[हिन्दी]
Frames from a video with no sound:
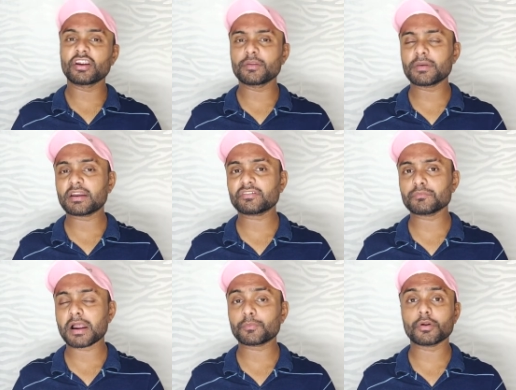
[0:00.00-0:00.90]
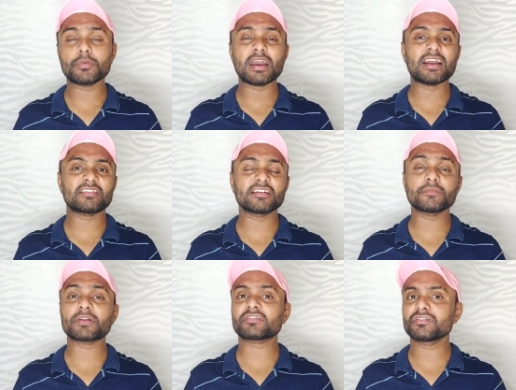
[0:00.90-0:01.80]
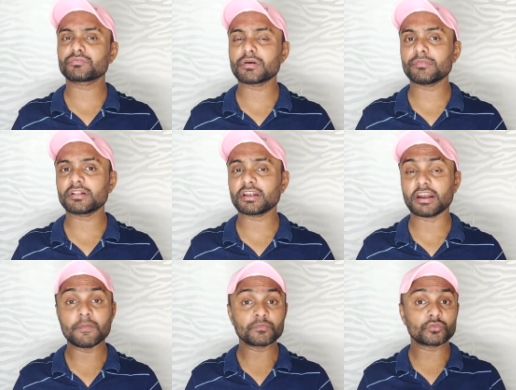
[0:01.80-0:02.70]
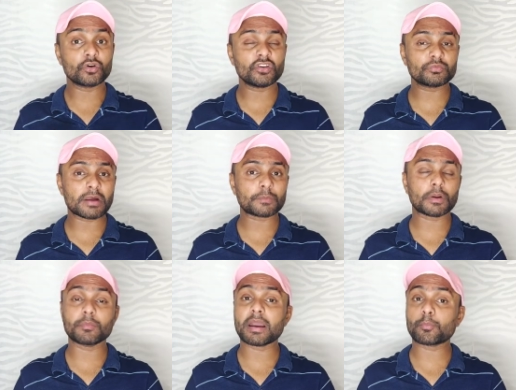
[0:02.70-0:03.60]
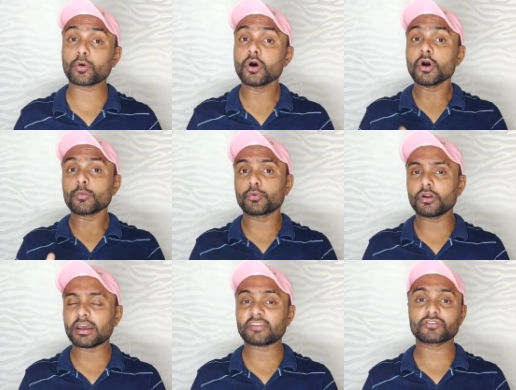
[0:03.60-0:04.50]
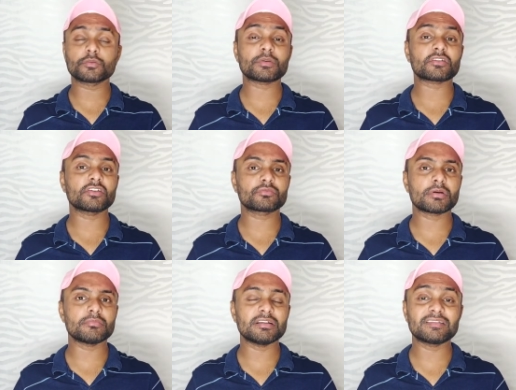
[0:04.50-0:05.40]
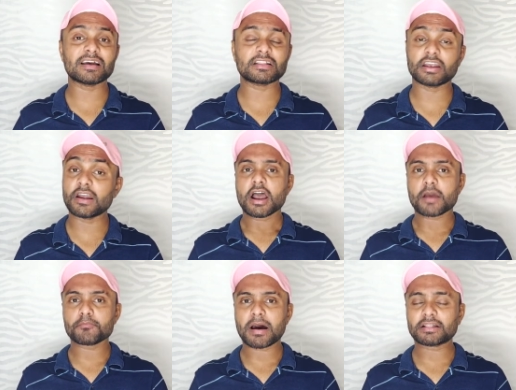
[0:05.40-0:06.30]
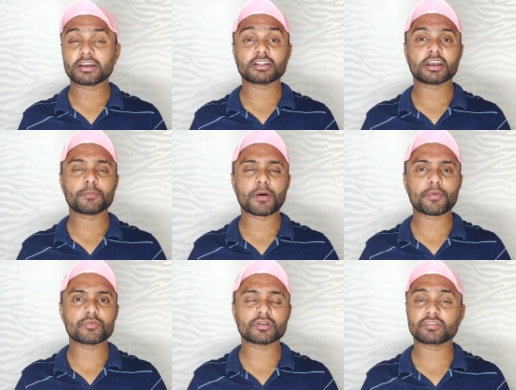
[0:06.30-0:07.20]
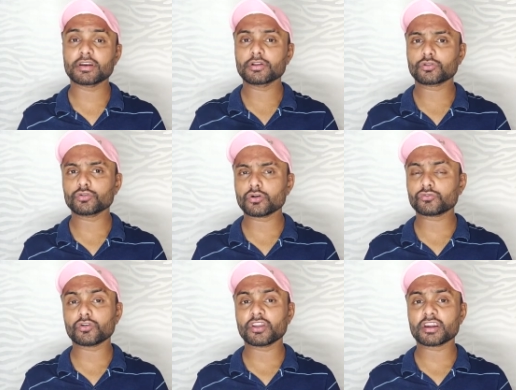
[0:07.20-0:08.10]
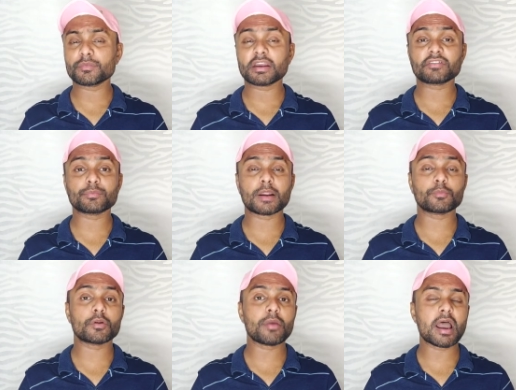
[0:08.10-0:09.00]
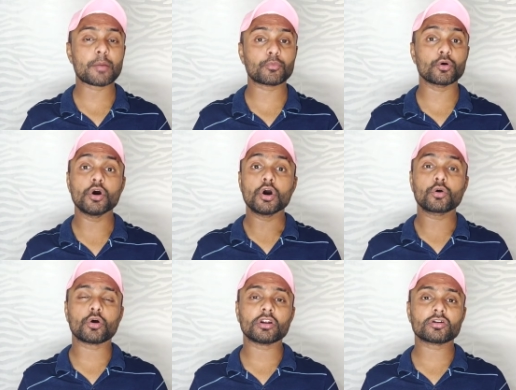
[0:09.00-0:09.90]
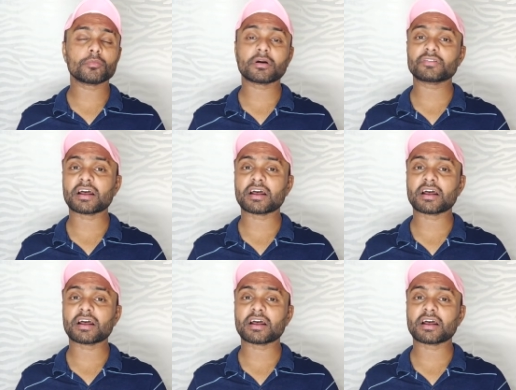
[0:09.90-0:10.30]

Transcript: रेडमी के स्मार्टफोन में एच प्लस डिस्प्ले मिलती है तो इस स्मार्टफोन में आपको फुल एच प्लस डिस्प्ले मिल जाती है अब बात करते हैं परफॉर्मेंस की तो दोस्तों रेडमी के स्मार्टफोन में आपको कॉलकॉम का